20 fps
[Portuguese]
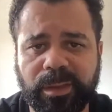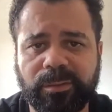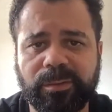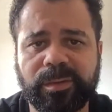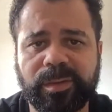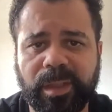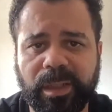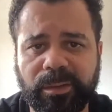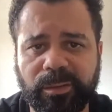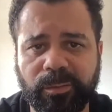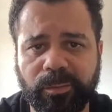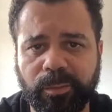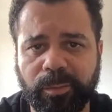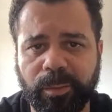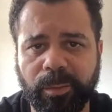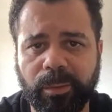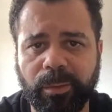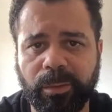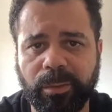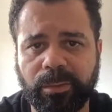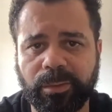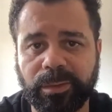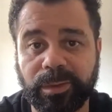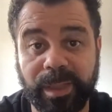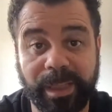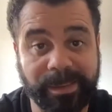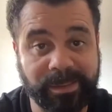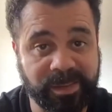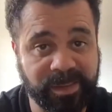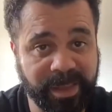você consegue um pouco
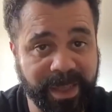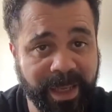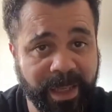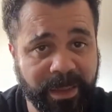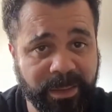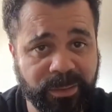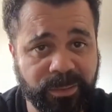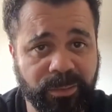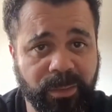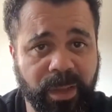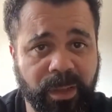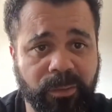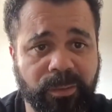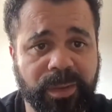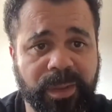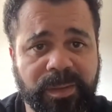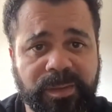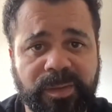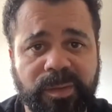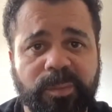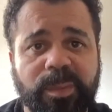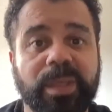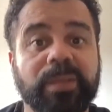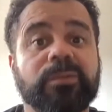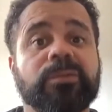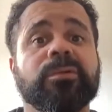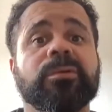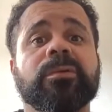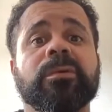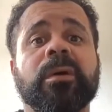de acesso a
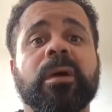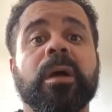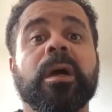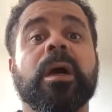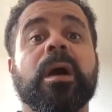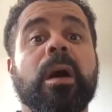conhecimento